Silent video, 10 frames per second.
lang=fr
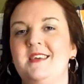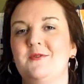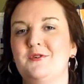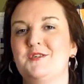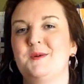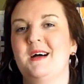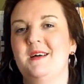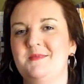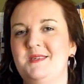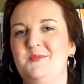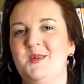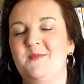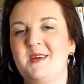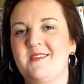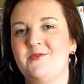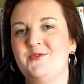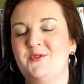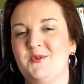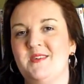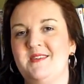rejoint un petit peu la présente
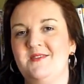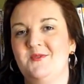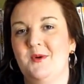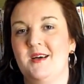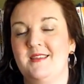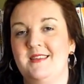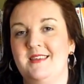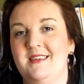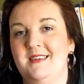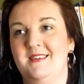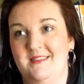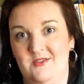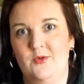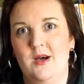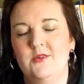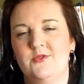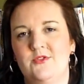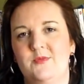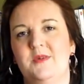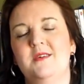sur les histoires des histoires
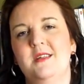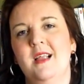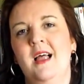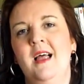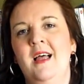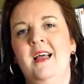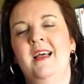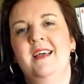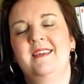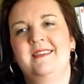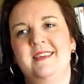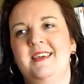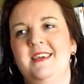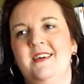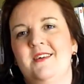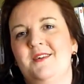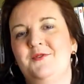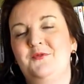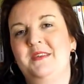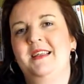justement c'est euh,
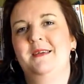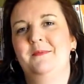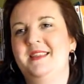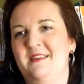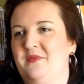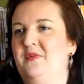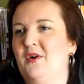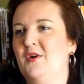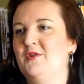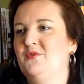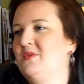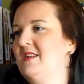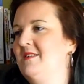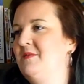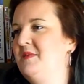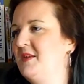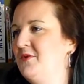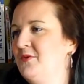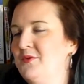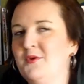toutes les métaphores, toutes les
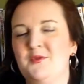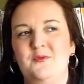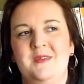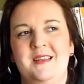figures, toutes